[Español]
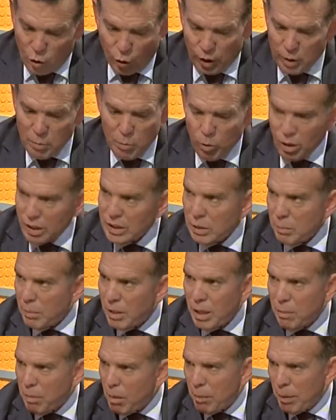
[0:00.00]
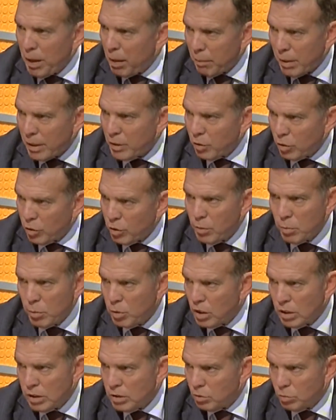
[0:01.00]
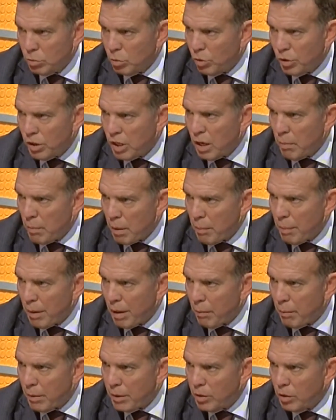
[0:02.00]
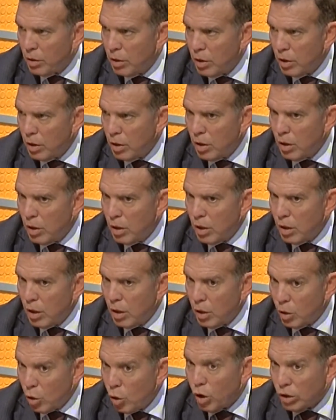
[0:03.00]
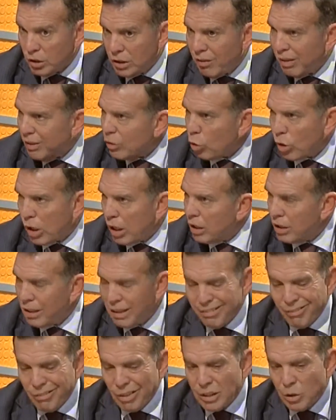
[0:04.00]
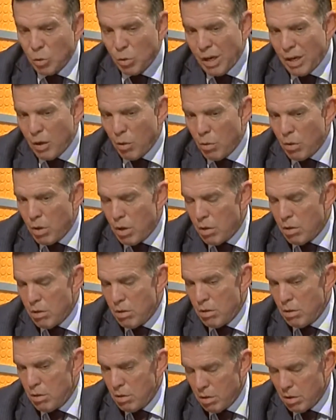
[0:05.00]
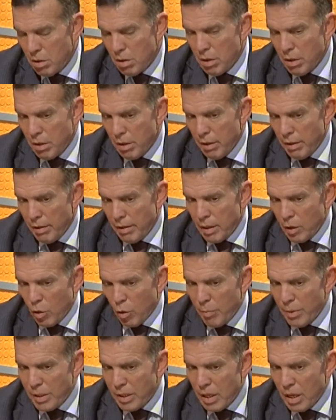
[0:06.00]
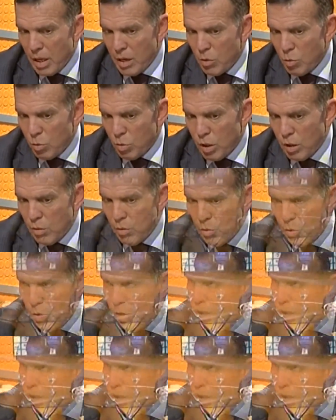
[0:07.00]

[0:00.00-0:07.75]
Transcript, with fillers: Corrimos una semana más para mayo, corrimos unos días para más. ¿Qué iba a pasar en abril? No, se va a tocar, va a ser una reunión de comité ejecutivo